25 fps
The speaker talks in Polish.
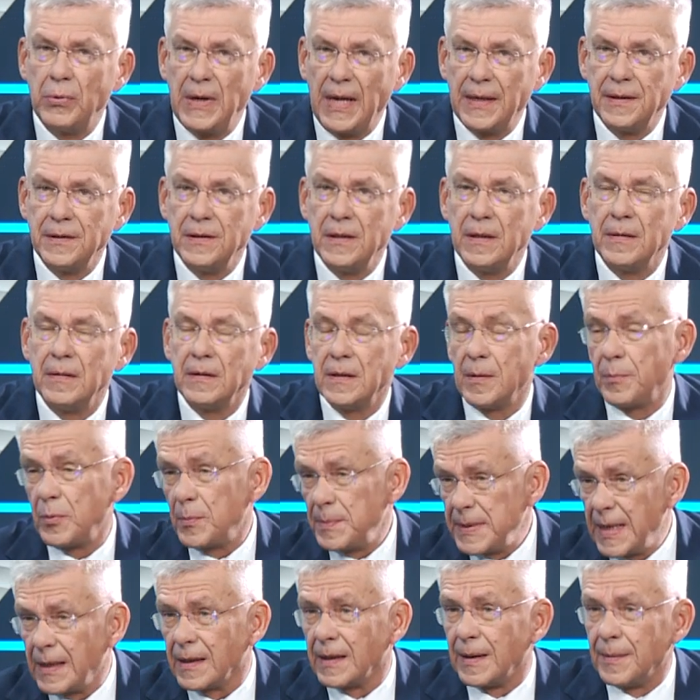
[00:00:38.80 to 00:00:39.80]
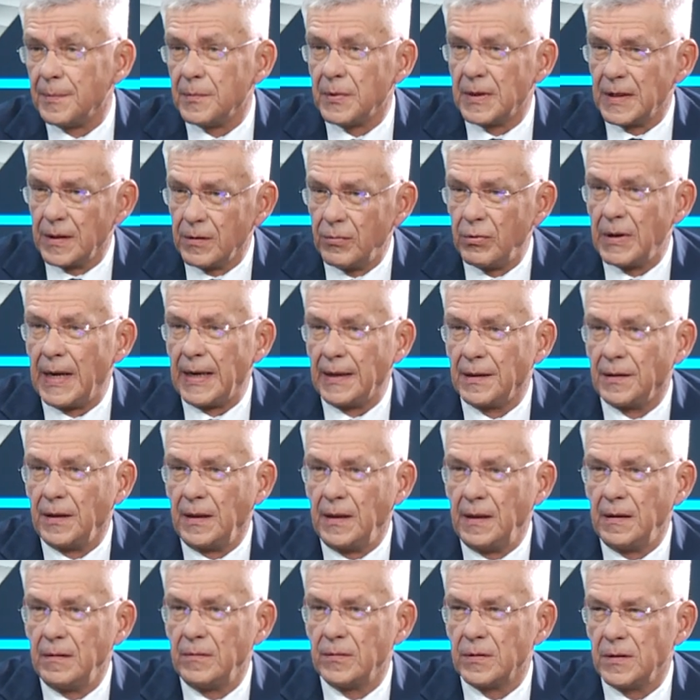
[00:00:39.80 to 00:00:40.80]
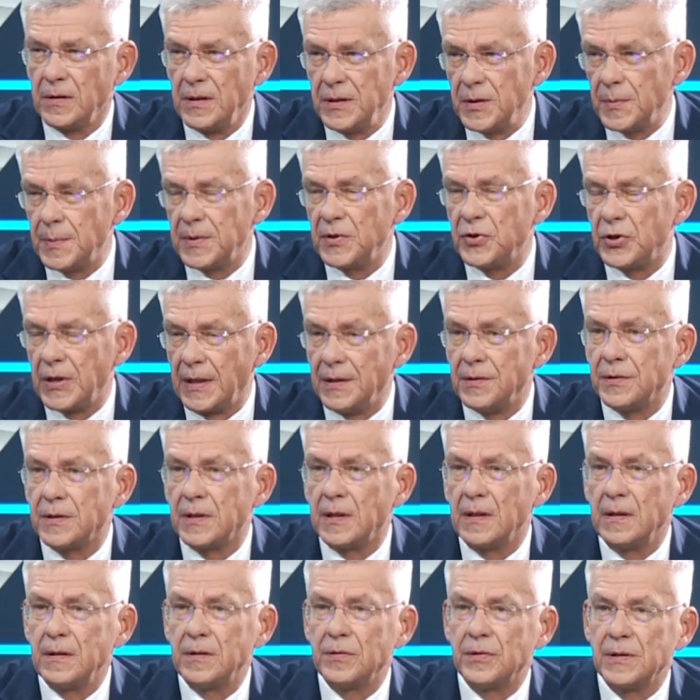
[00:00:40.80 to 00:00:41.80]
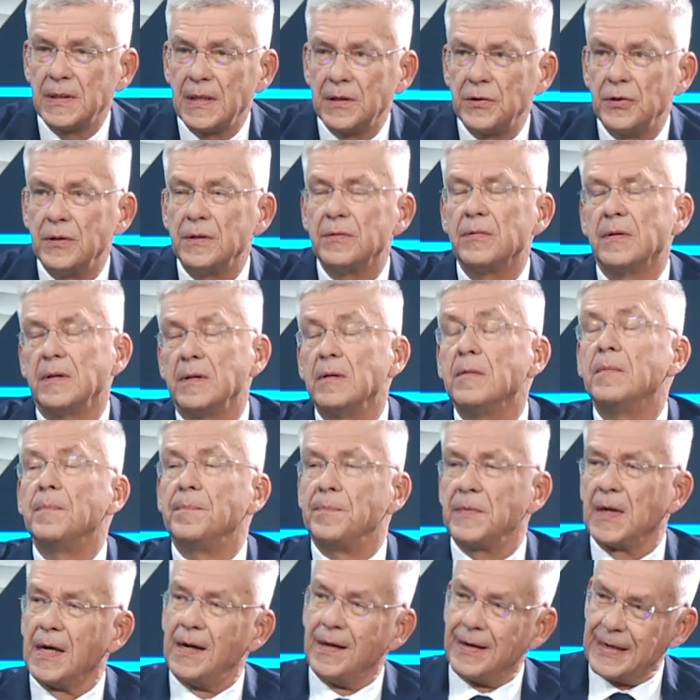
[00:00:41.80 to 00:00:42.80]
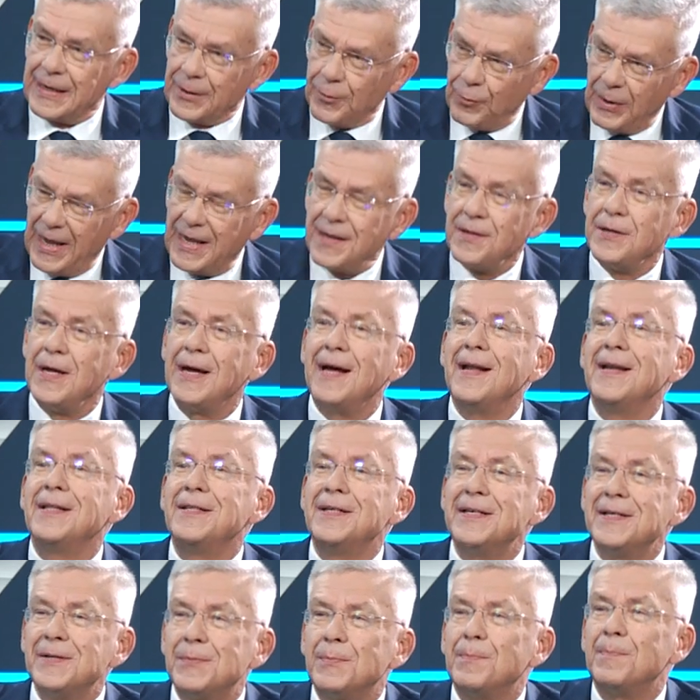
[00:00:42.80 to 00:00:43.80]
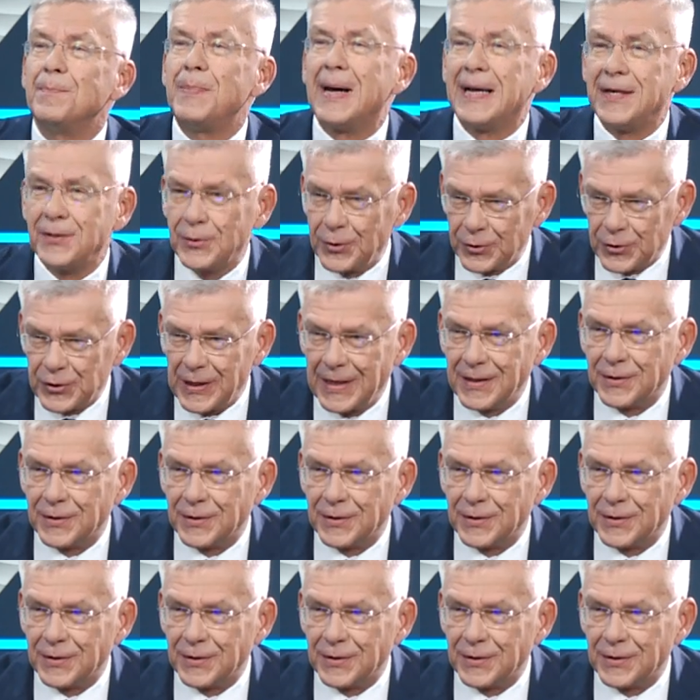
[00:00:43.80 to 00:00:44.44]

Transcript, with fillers: popularnie, no pobiegam regularnie, no, niezbyt często, to znaczy regularnie, ale nie bardzo